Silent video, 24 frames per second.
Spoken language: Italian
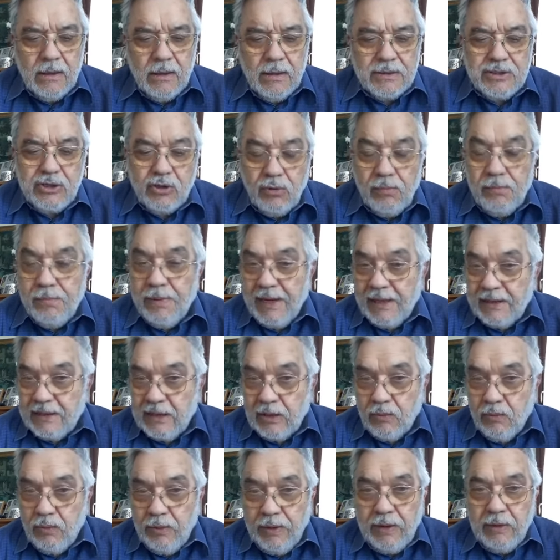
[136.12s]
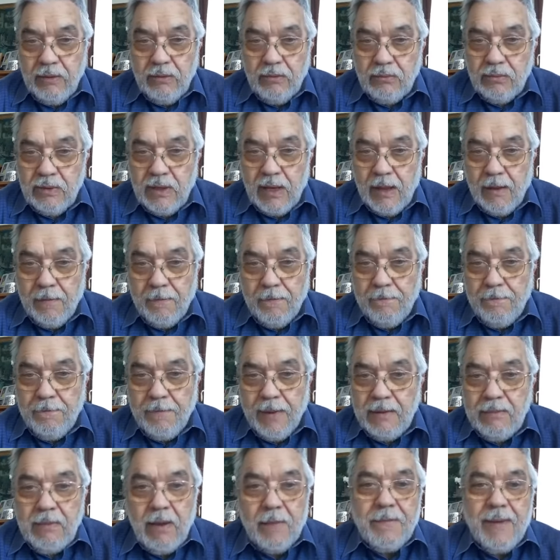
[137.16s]
Si completa qui una
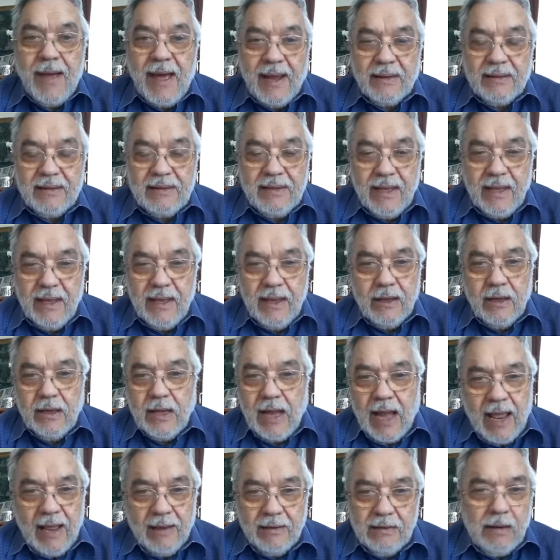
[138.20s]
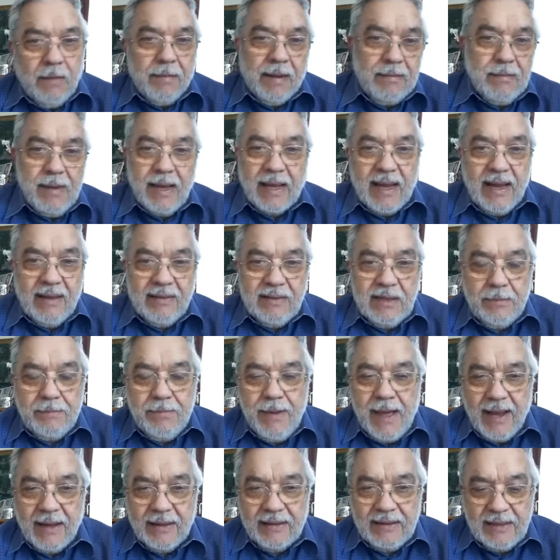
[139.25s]
prima parte grande, la prima grande
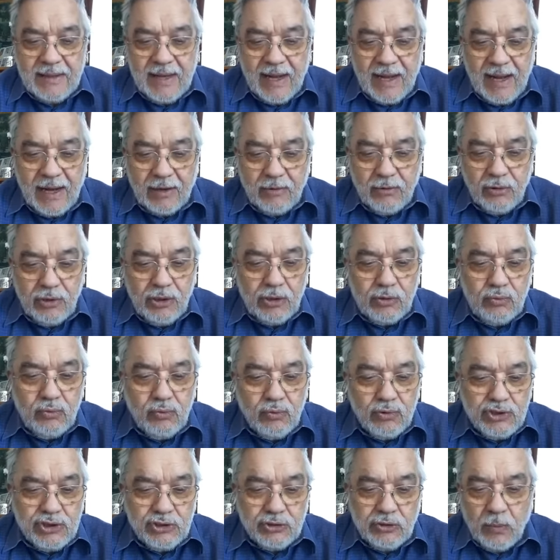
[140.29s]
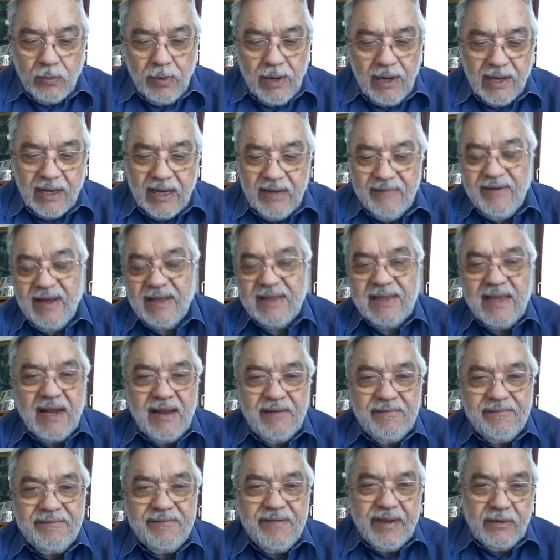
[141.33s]
parte dell'anno liturgico, quella che va
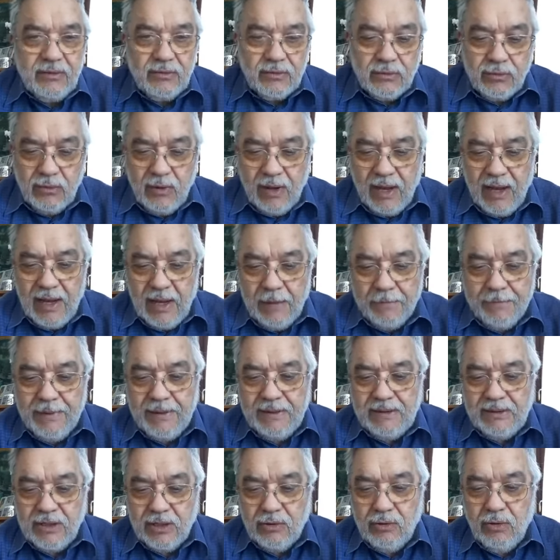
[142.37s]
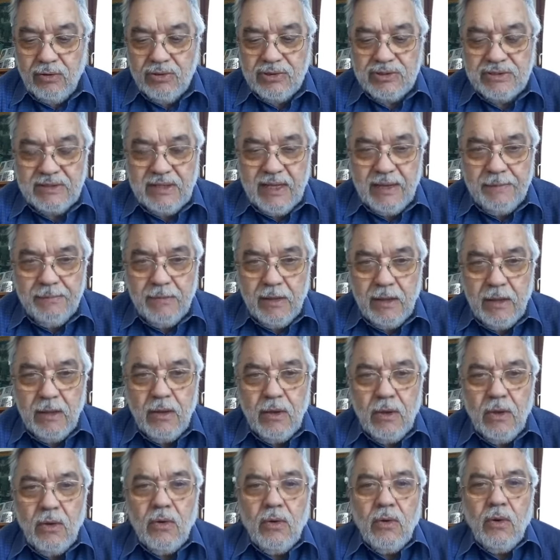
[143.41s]
dall'Avvento alla Pentecoste.
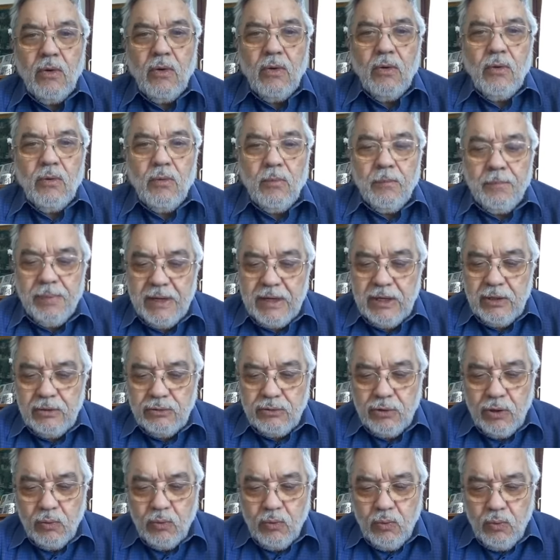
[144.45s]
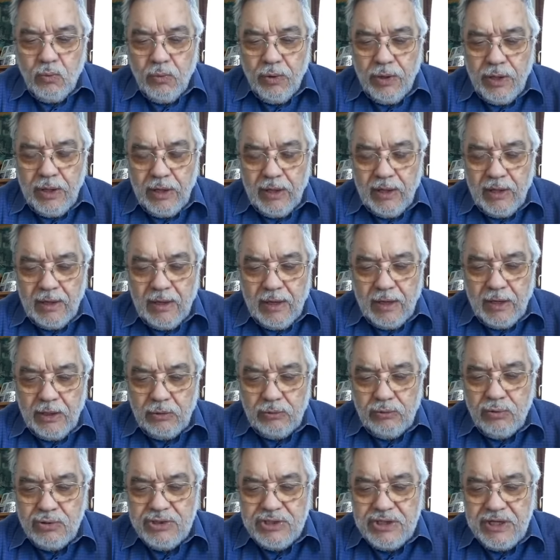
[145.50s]
Un periodo in cui la
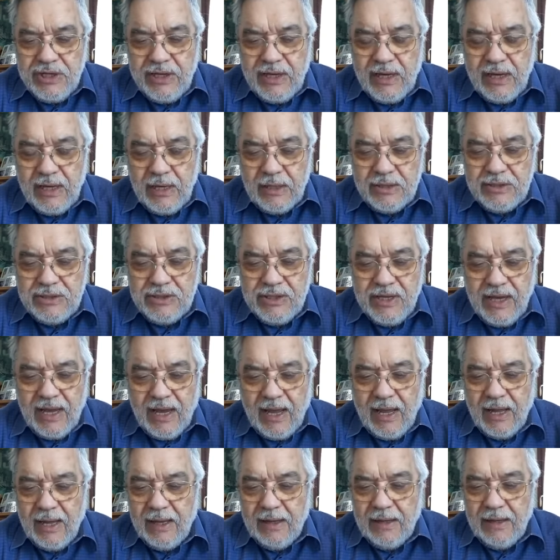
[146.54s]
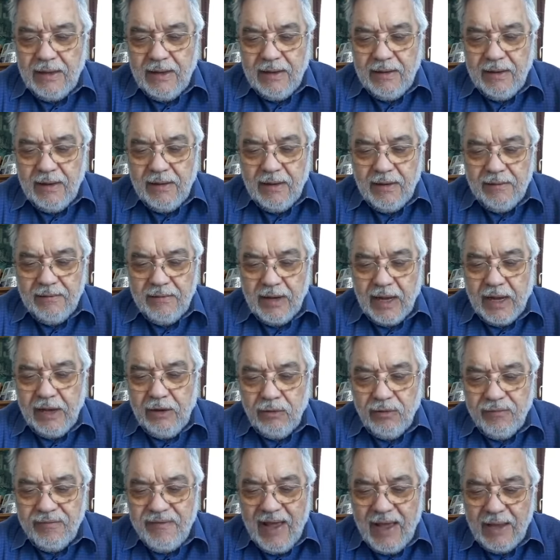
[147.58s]
liturgia ci ha eh,
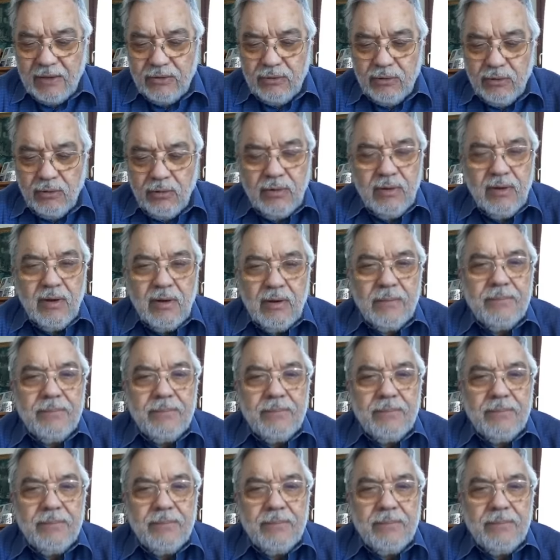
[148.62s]
rinnovato